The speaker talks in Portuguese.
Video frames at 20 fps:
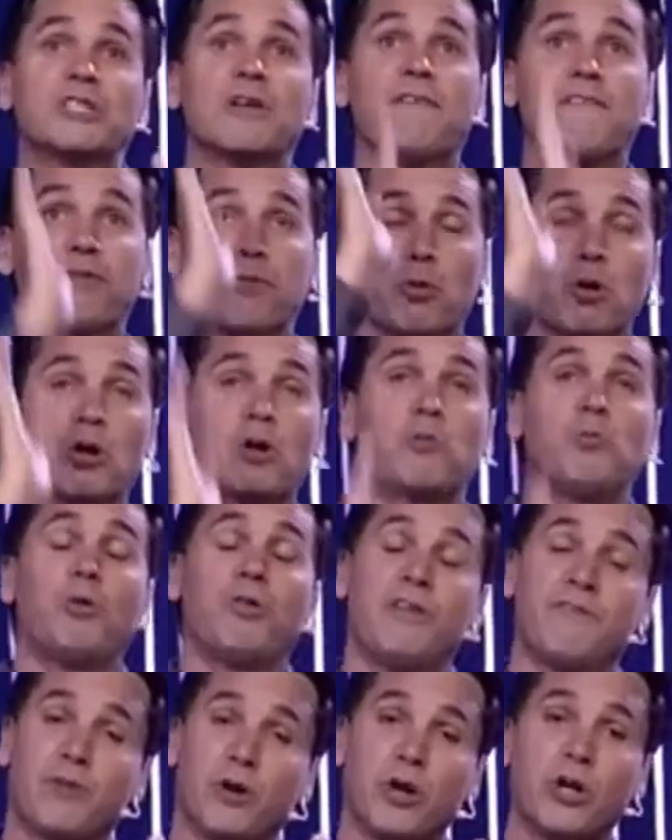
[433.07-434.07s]
E
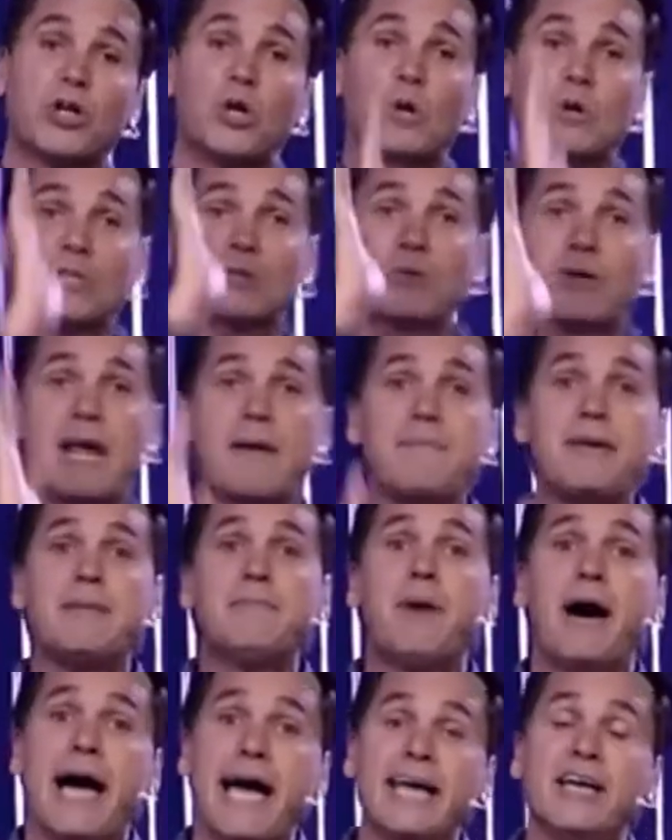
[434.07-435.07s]
um, ele segue
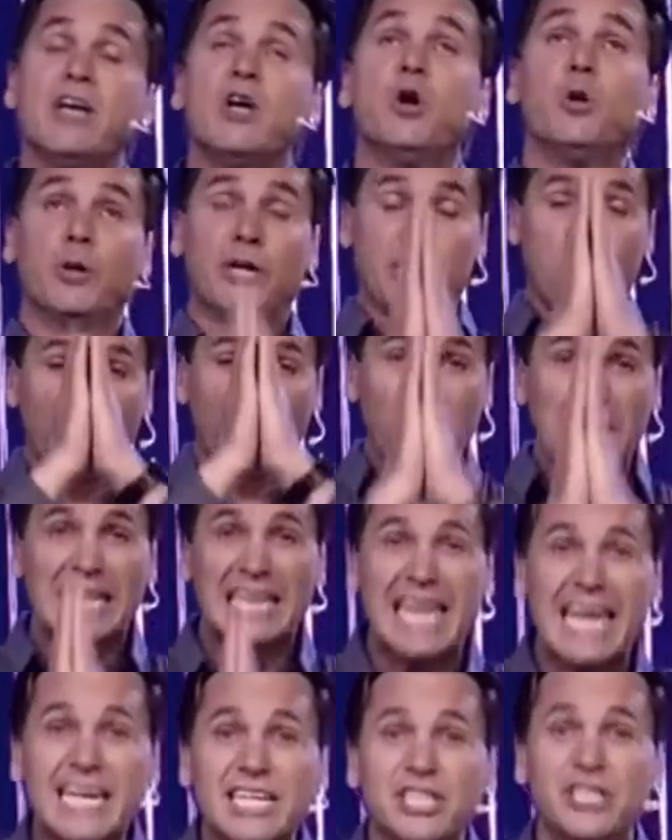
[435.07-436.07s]
através do outro. E
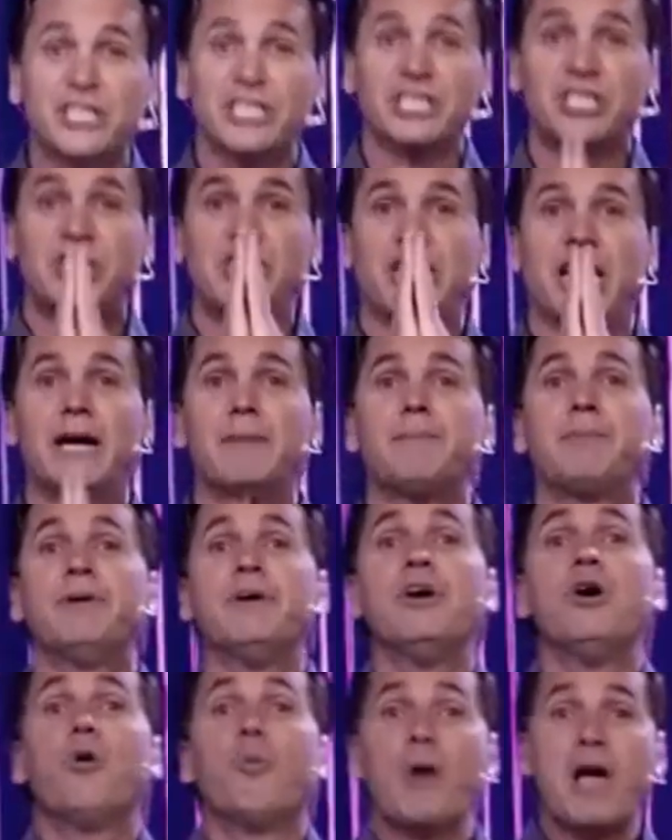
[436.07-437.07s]
existem duas
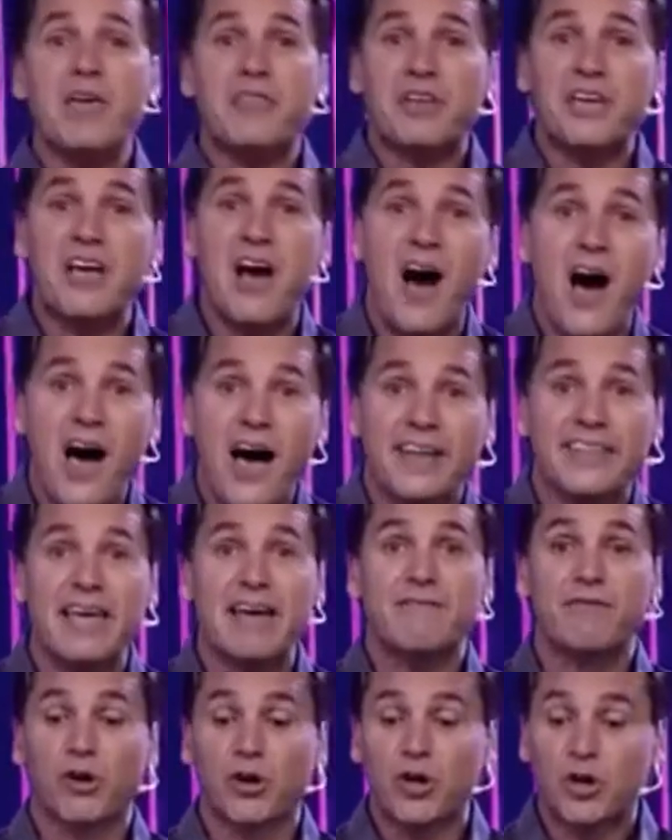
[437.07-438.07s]
partes que a gente pode
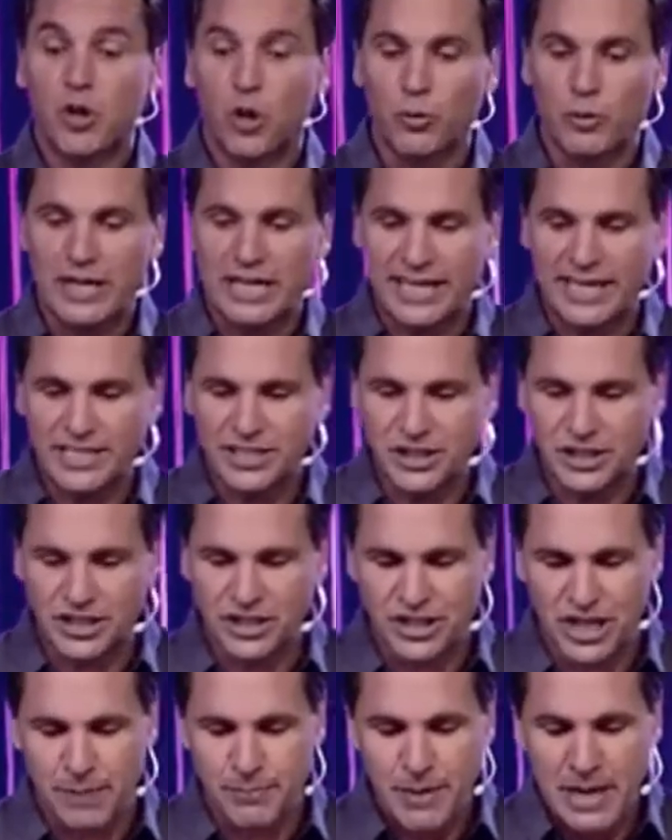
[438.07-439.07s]
entrar quando a gente está
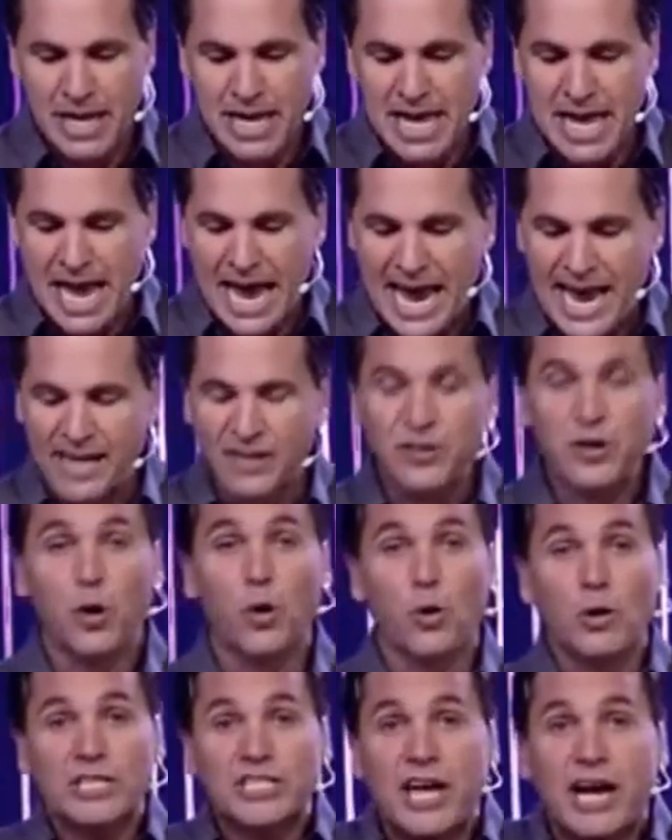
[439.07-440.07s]
falando de,
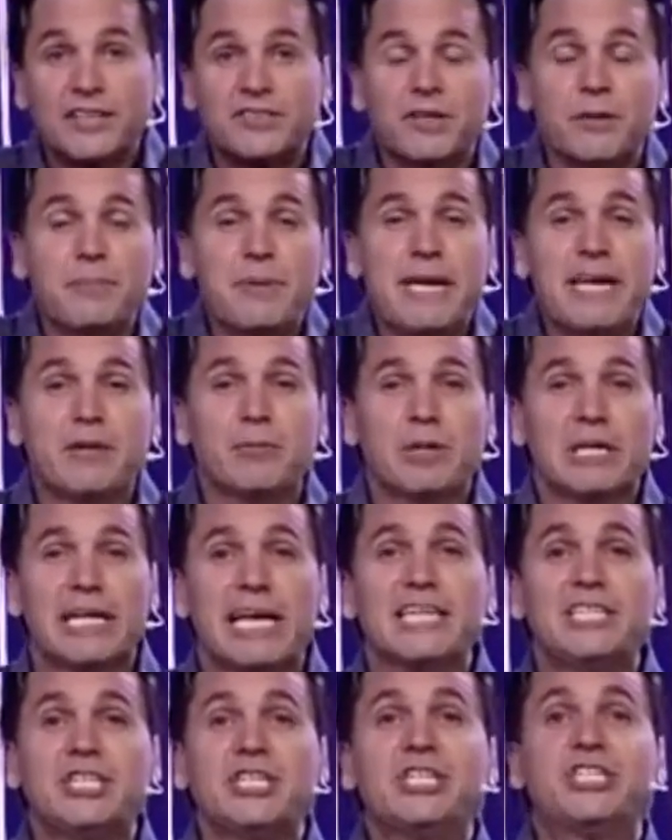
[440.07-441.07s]
é, de
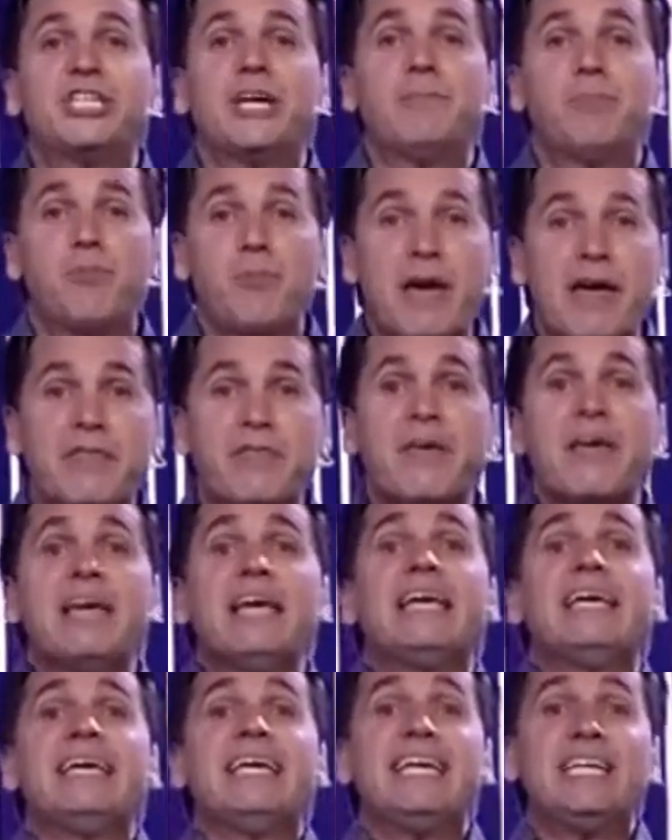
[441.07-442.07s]

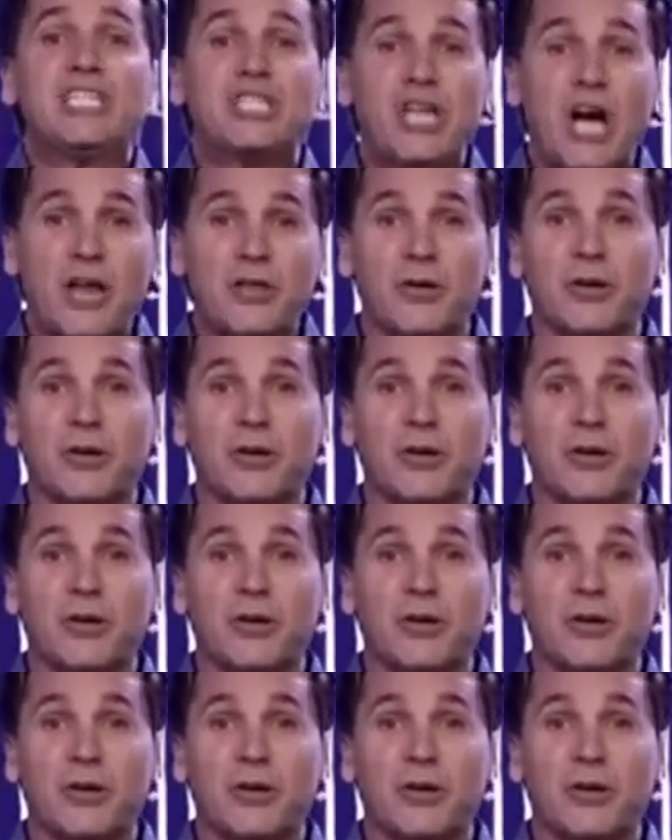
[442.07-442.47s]
de